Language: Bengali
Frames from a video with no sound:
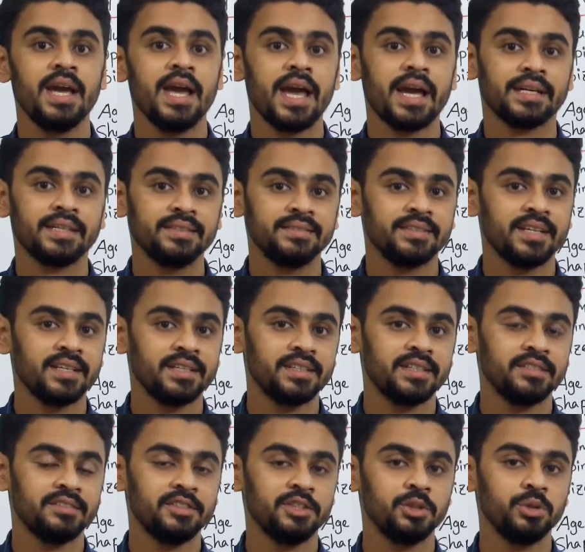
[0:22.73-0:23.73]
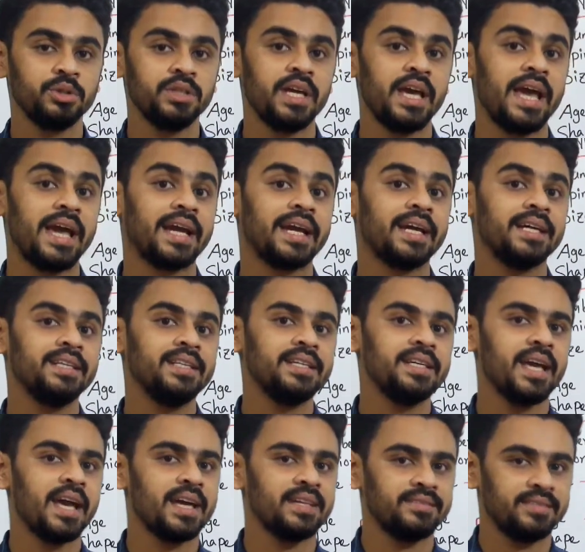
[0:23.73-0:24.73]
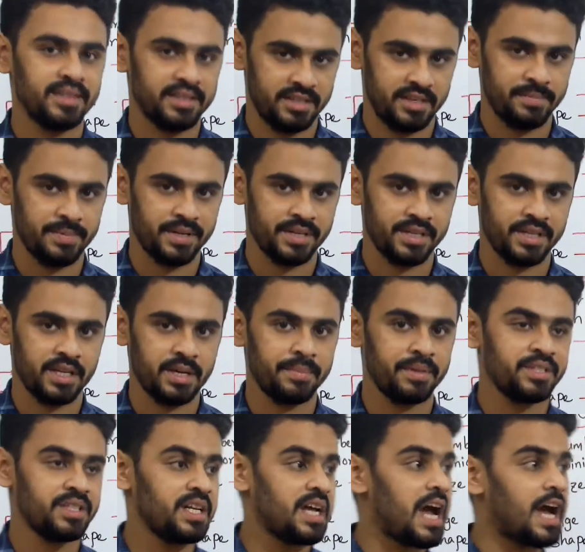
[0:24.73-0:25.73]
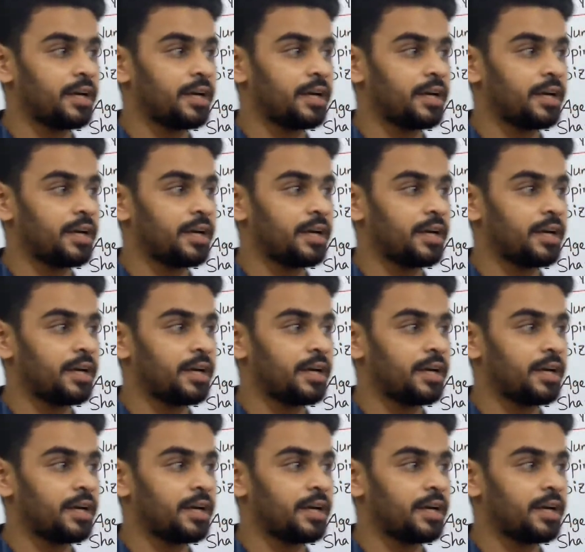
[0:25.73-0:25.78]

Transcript: একটা সেন্টেন্সে যদি একাধিক অ্যাজেকটিভ আসে আমরা জানি